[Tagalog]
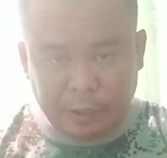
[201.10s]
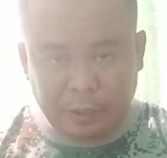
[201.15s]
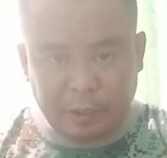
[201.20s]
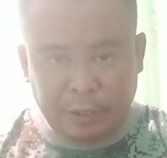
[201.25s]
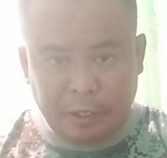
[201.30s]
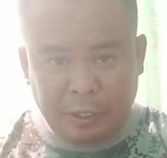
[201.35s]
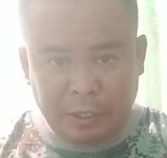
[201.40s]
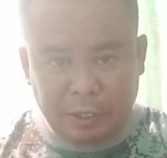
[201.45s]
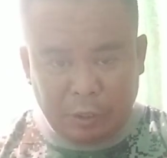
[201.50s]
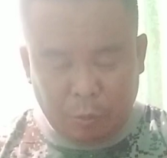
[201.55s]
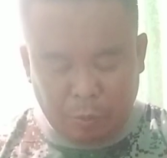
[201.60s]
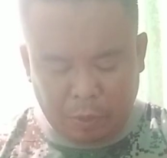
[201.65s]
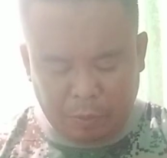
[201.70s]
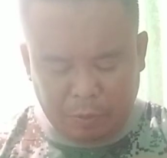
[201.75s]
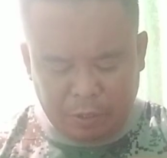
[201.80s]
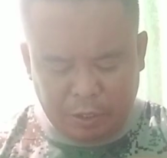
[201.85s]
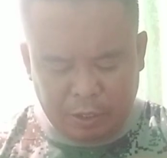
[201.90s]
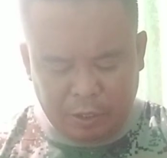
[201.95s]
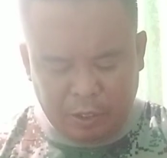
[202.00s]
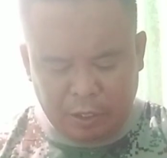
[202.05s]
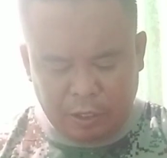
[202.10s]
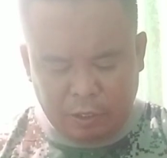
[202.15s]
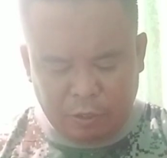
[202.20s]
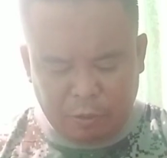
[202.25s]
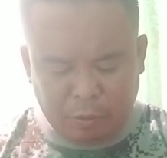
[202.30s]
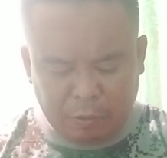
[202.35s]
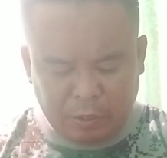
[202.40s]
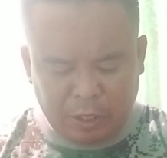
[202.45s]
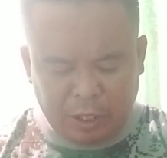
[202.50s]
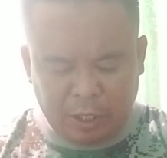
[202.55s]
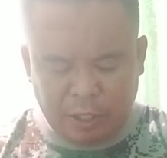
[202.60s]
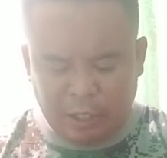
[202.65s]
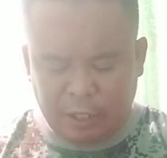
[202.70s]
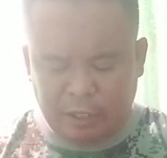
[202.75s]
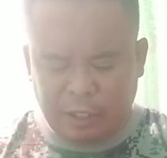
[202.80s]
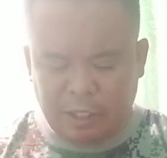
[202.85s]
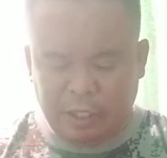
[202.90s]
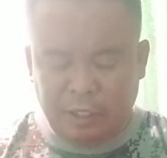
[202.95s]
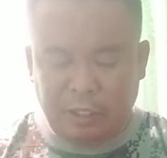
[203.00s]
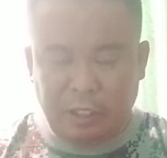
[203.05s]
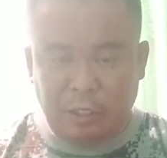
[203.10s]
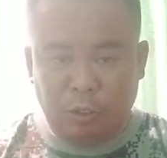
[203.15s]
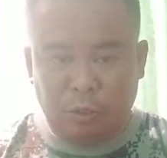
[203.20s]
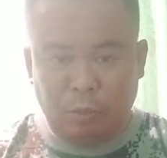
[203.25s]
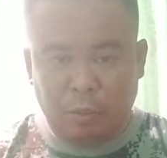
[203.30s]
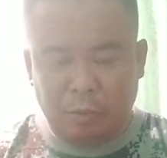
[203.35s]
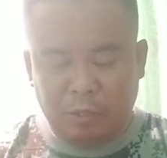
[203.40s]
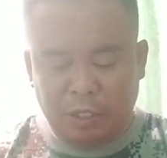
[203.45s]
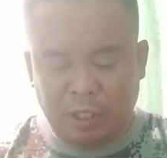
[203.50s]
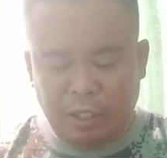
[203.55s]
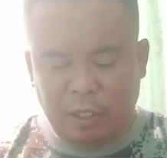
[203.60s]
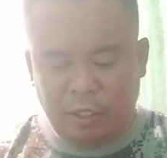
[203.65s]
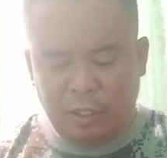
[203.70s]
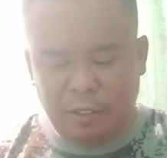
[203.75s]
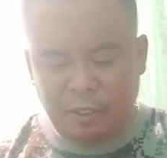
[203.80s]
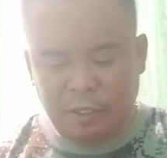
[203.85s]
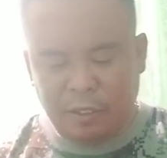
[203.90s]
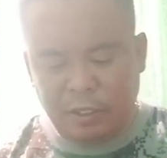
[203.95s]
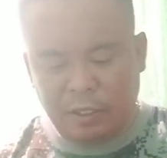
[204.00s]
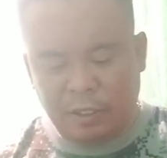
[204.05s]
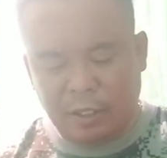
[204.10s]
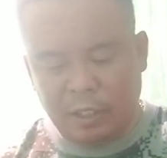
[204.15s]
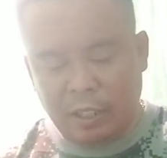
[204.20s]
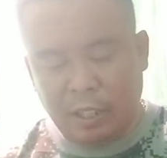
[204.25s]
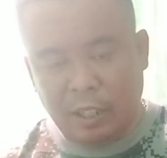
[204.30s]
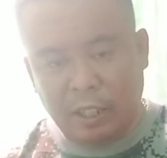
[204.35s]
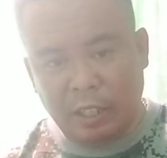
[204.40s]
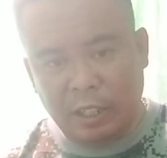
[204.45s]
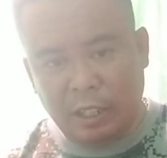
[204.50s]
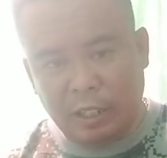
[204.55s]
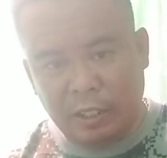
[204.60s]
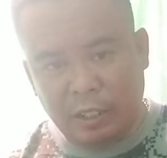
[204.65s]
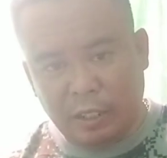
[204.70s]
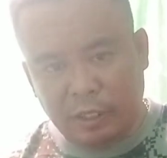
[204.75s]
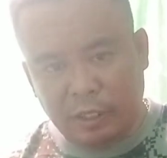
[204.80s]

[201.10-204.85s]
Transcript: is tumap ito naman sir atiin din naman sir ayan